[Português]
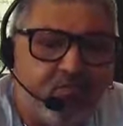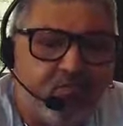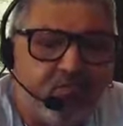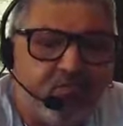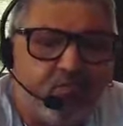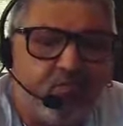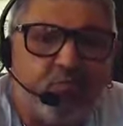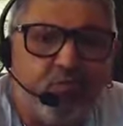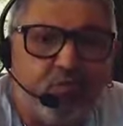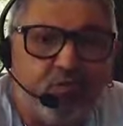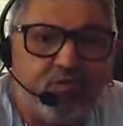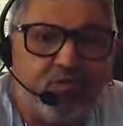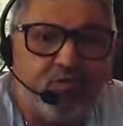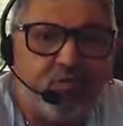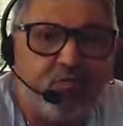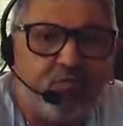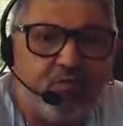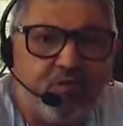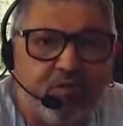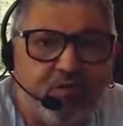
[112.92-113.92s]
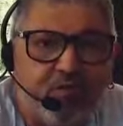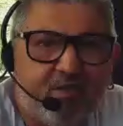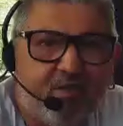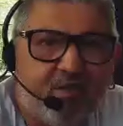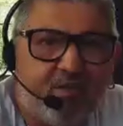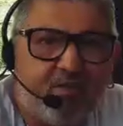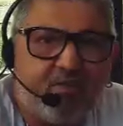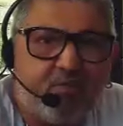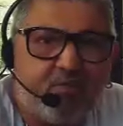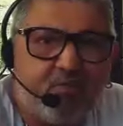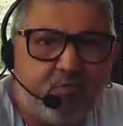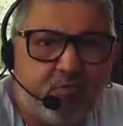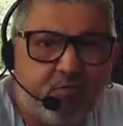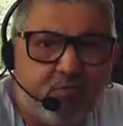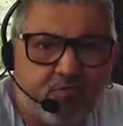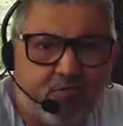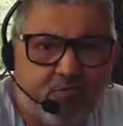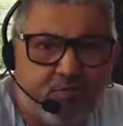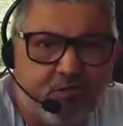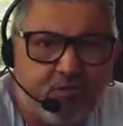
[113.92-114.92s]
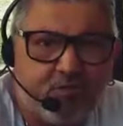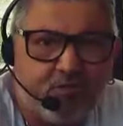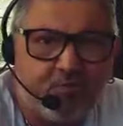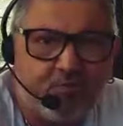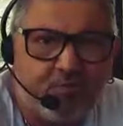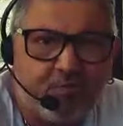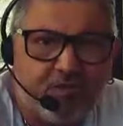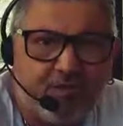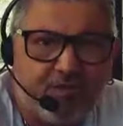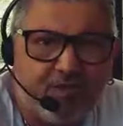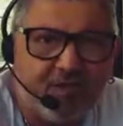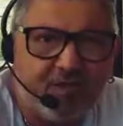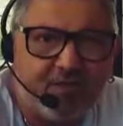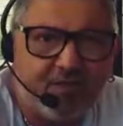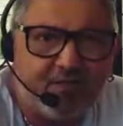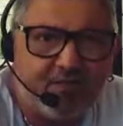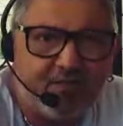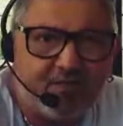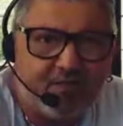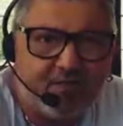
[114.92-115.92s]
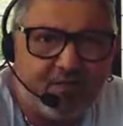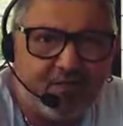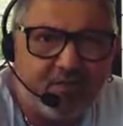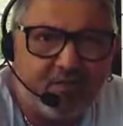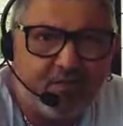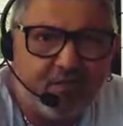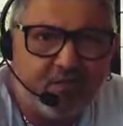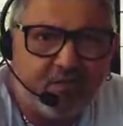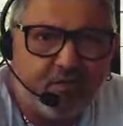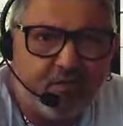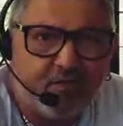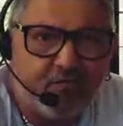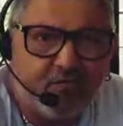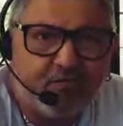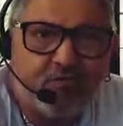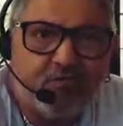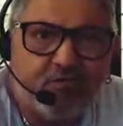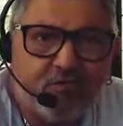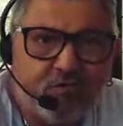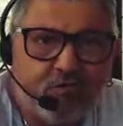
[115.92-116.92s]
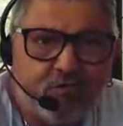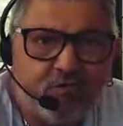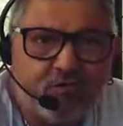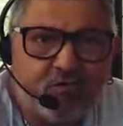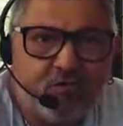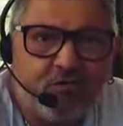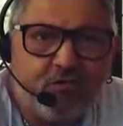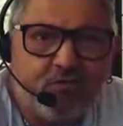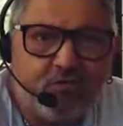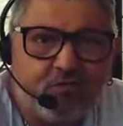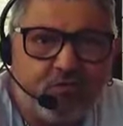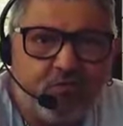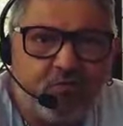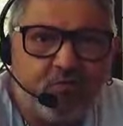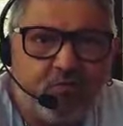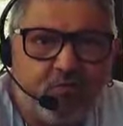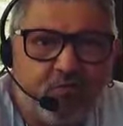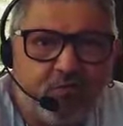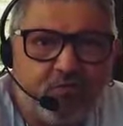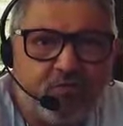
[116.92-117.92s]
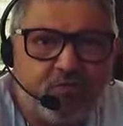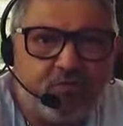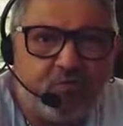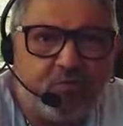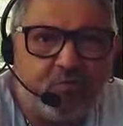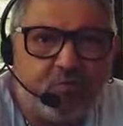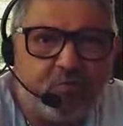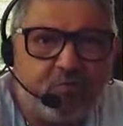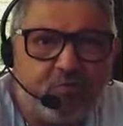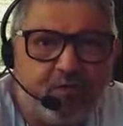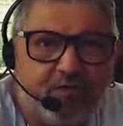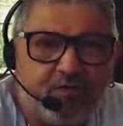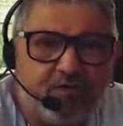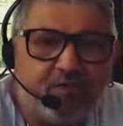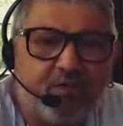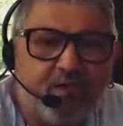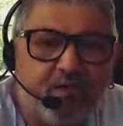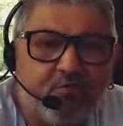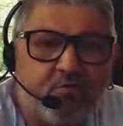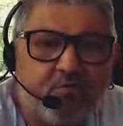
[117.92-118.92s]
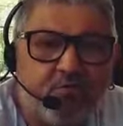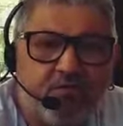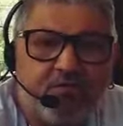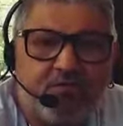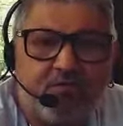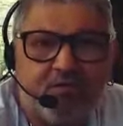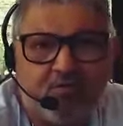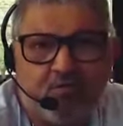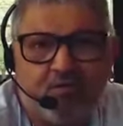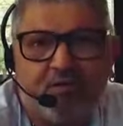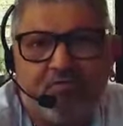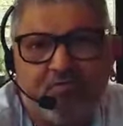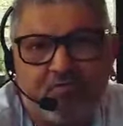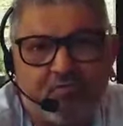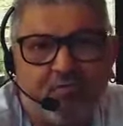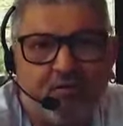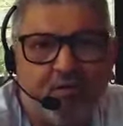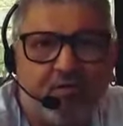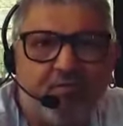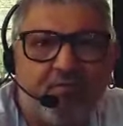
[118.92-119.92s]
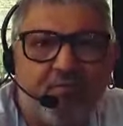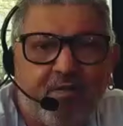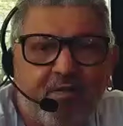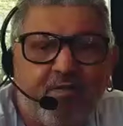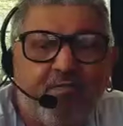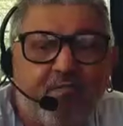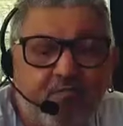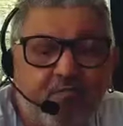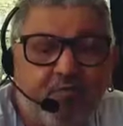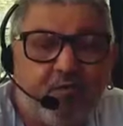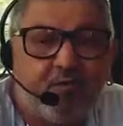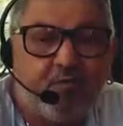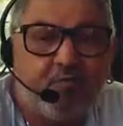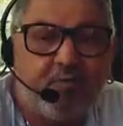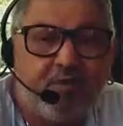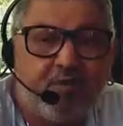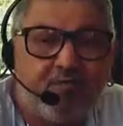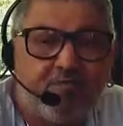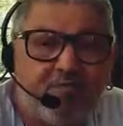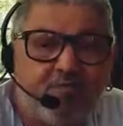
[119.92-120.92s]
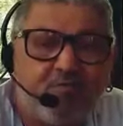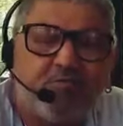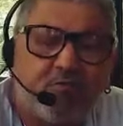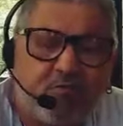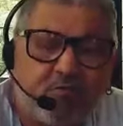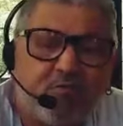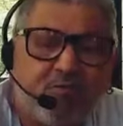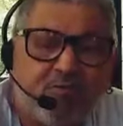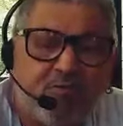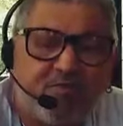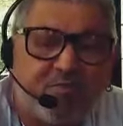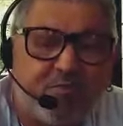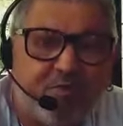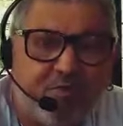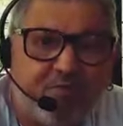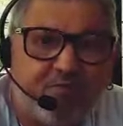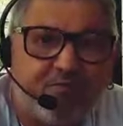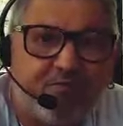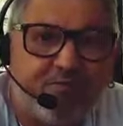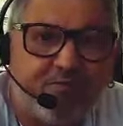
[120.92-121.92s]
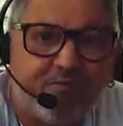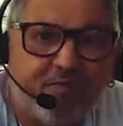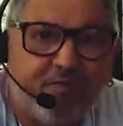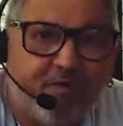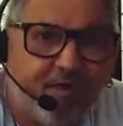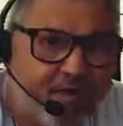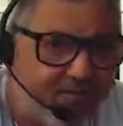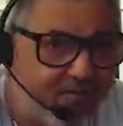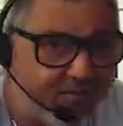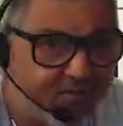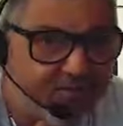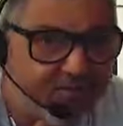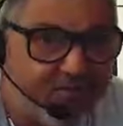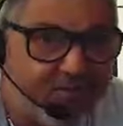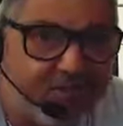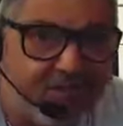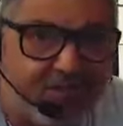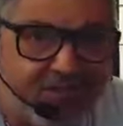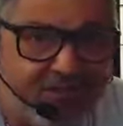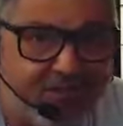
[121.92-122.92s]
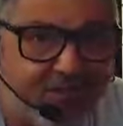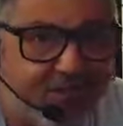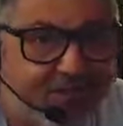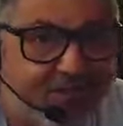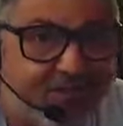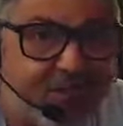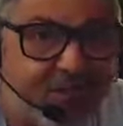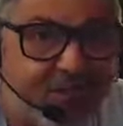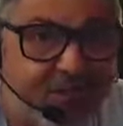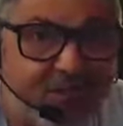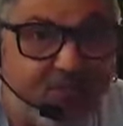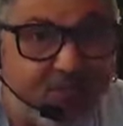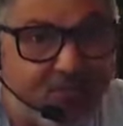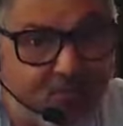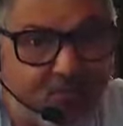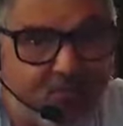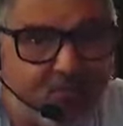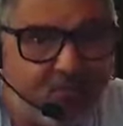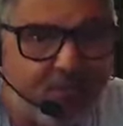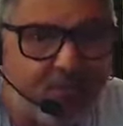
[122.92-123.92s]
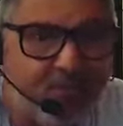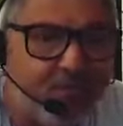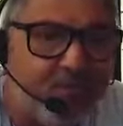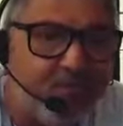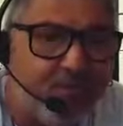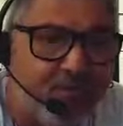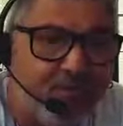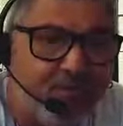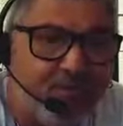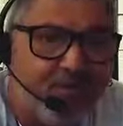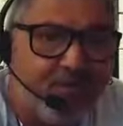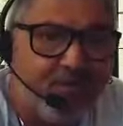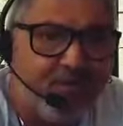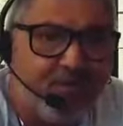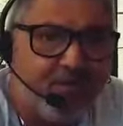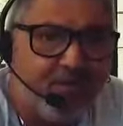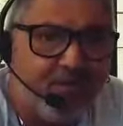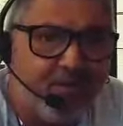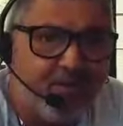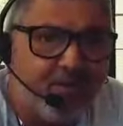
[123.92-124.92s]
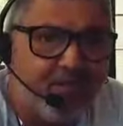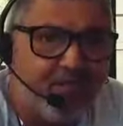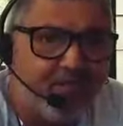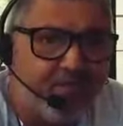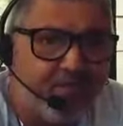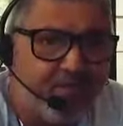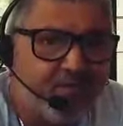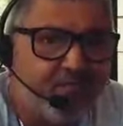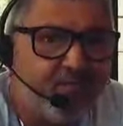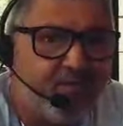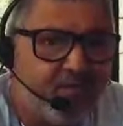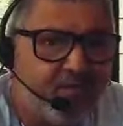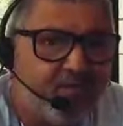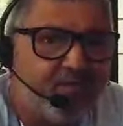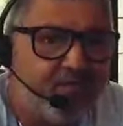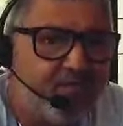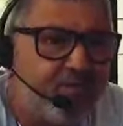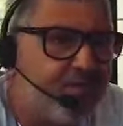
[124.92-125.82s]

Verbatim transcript: do município de Aquiraz, do meu distrito de Patacas, um dos distritos e do município mais reconhecido lá fora, fora do Brasil, com todo respeito a você que é andarilho como eu, tá? Mas uma coisa é